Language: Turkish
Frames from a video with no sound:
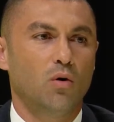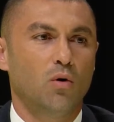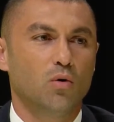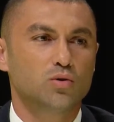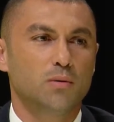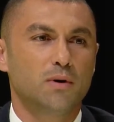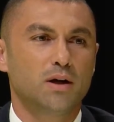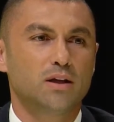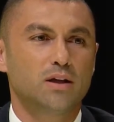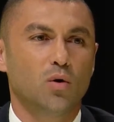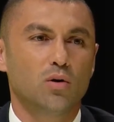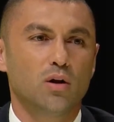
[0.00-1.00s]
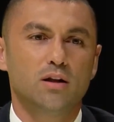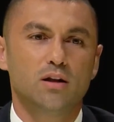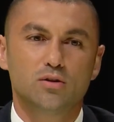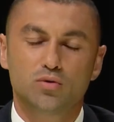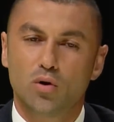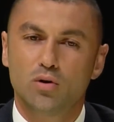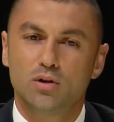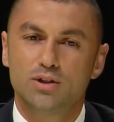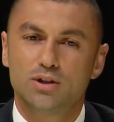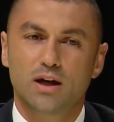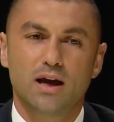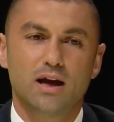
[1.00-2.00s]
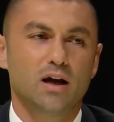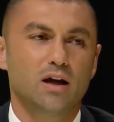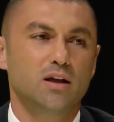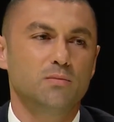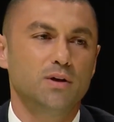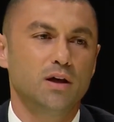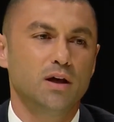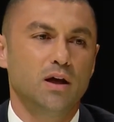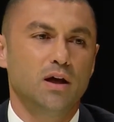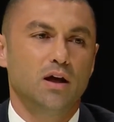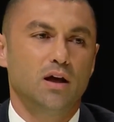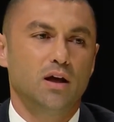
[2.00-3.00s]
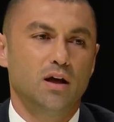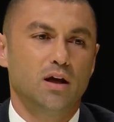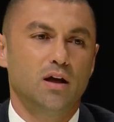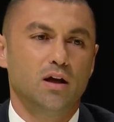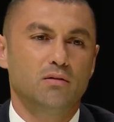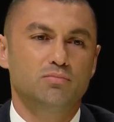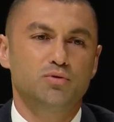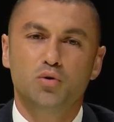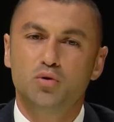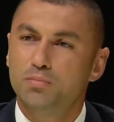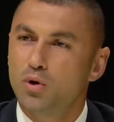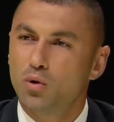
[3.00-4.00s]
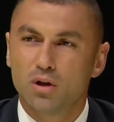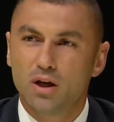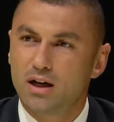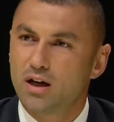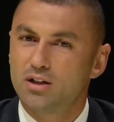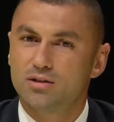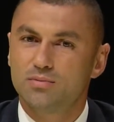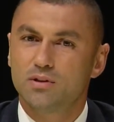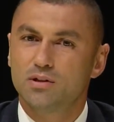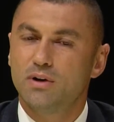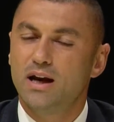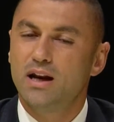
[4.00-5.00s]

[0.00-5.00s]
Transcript: o zamanki olayları zorlayacak herhangi bir e, kötü bir olaya karışmadım.